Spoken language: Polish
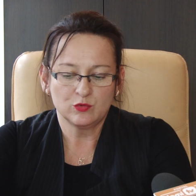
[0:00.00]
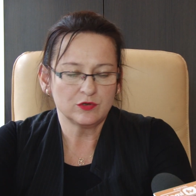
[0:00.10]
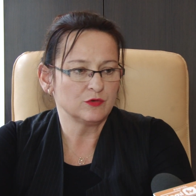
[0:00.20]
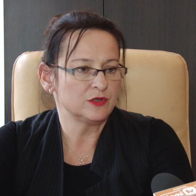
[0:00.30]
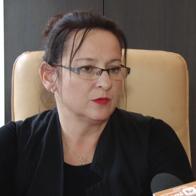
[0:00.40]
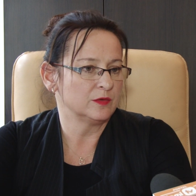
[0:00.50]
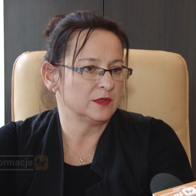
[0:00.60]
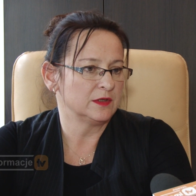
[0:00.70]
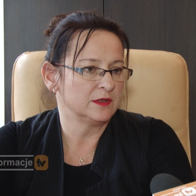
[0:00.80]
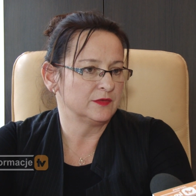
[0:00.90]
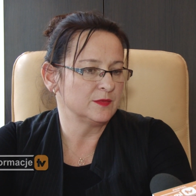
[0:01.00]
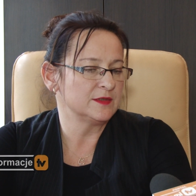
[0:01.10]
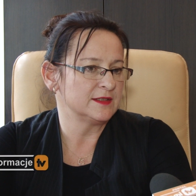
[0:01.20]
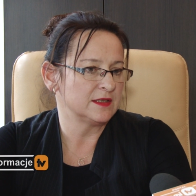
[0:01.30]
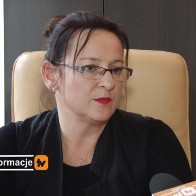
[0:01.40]
Muszą się e, w
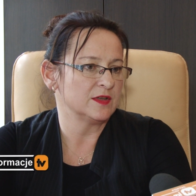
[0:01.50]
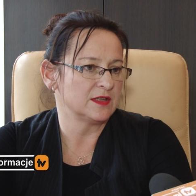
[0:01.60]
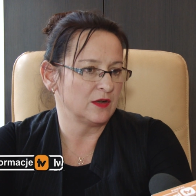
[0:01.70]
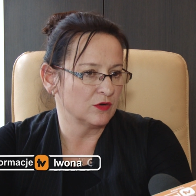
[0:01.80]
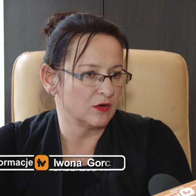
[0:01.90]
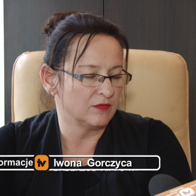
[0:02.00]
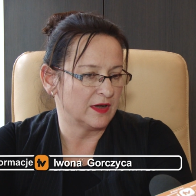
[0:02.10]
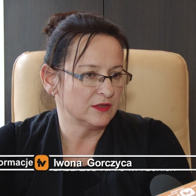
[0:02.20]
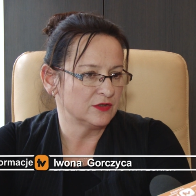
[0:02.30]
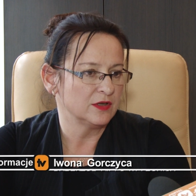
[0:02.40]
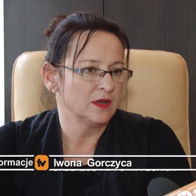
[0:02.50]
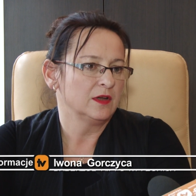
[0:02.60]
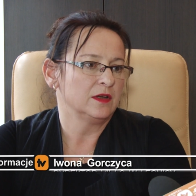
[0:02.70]
tym systemie zalogować,